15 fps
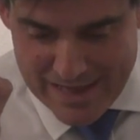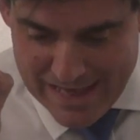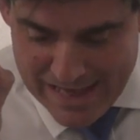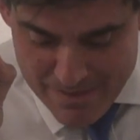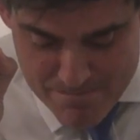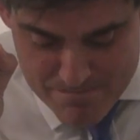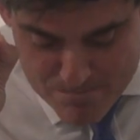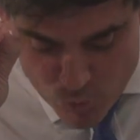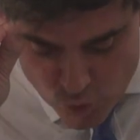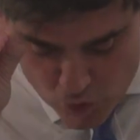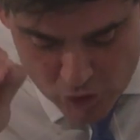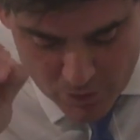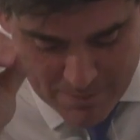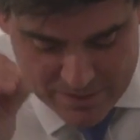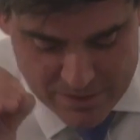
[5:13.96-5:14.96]
Es
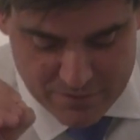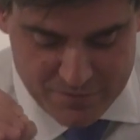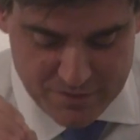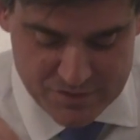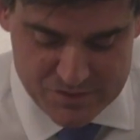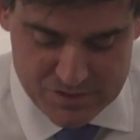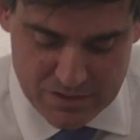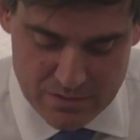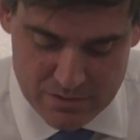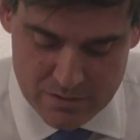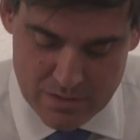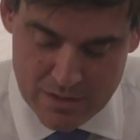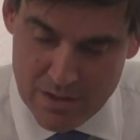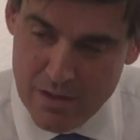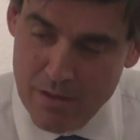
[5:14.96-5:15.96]
mucho más
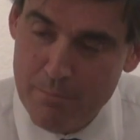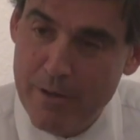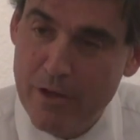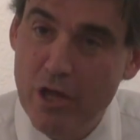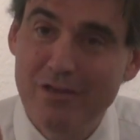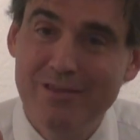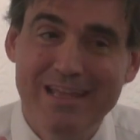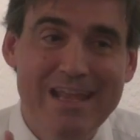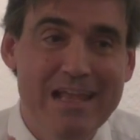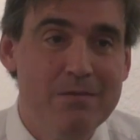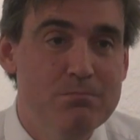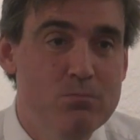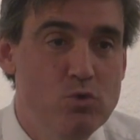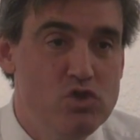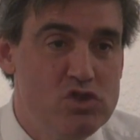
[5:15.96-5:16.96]
difícil, pero es tener
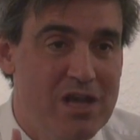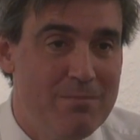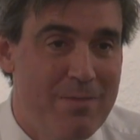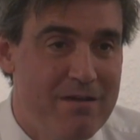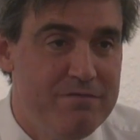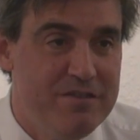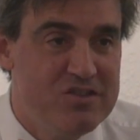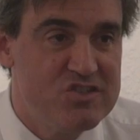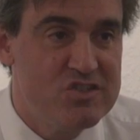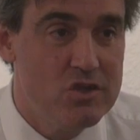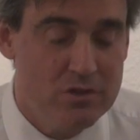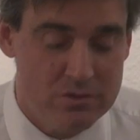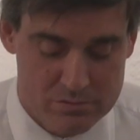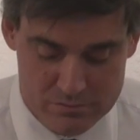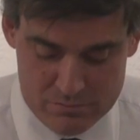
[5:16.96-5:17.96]
mucha más
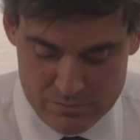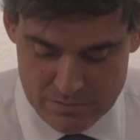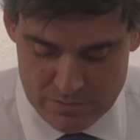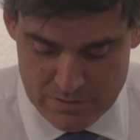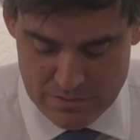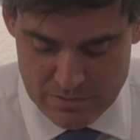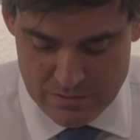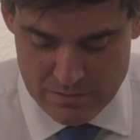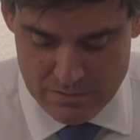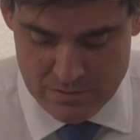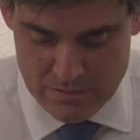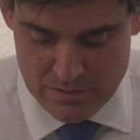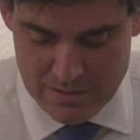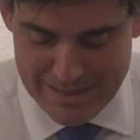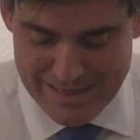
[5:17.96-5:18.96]
visión,
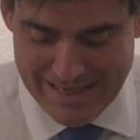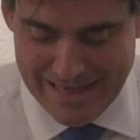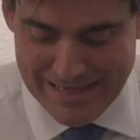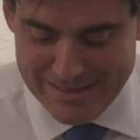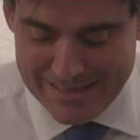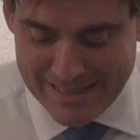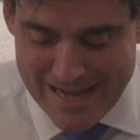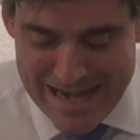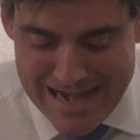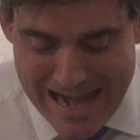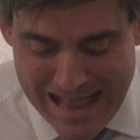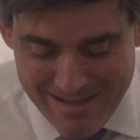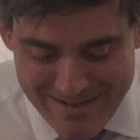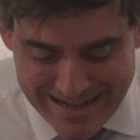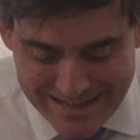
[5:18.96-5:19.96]
el tener
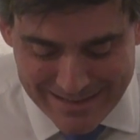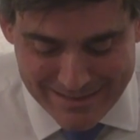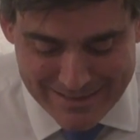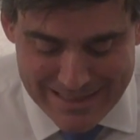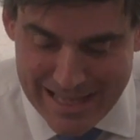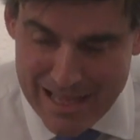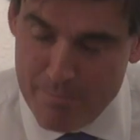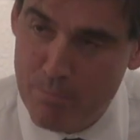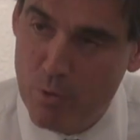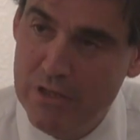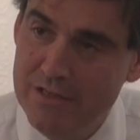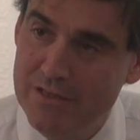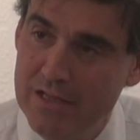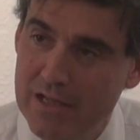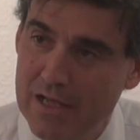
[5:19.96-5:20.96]
la valentía
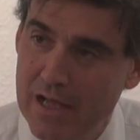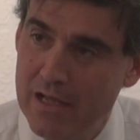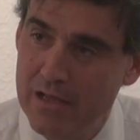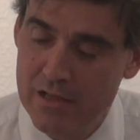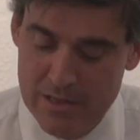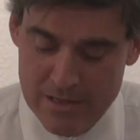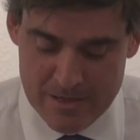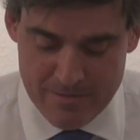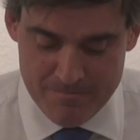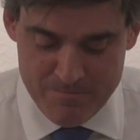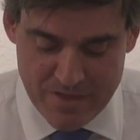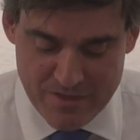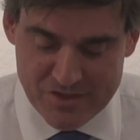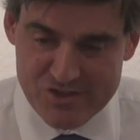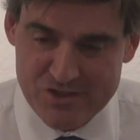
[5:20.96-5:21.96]
política
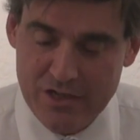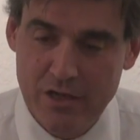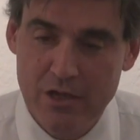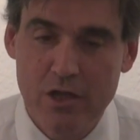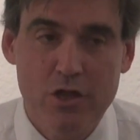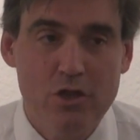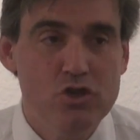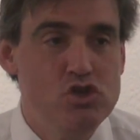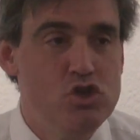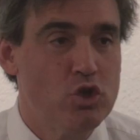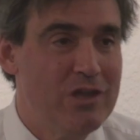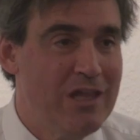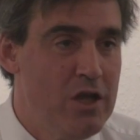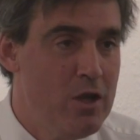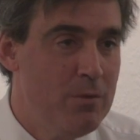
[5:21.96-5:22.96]
de decir,
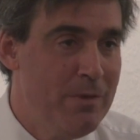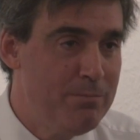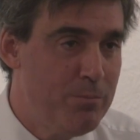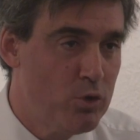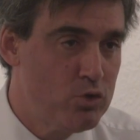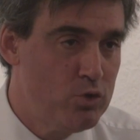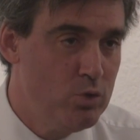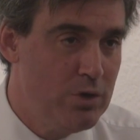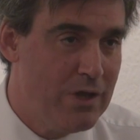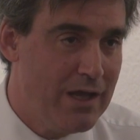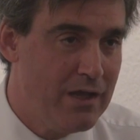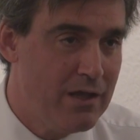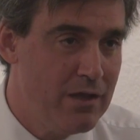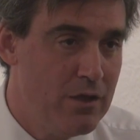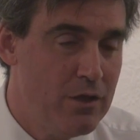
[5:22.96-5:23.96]
yo tengo mi
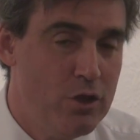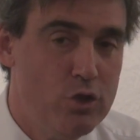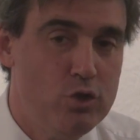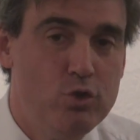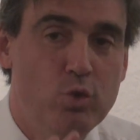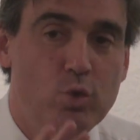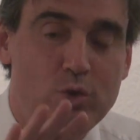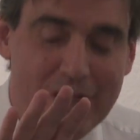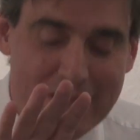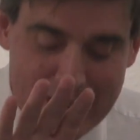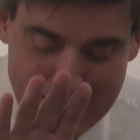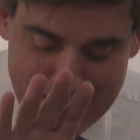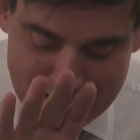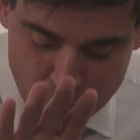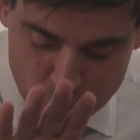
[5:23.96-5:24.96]
postura, tú
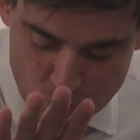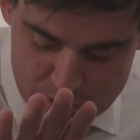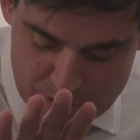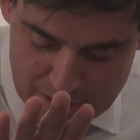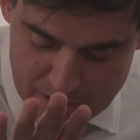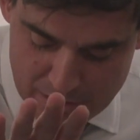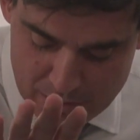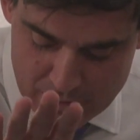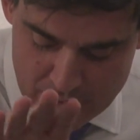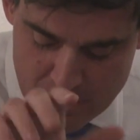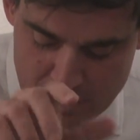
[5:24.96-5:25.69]
tienes la tuya,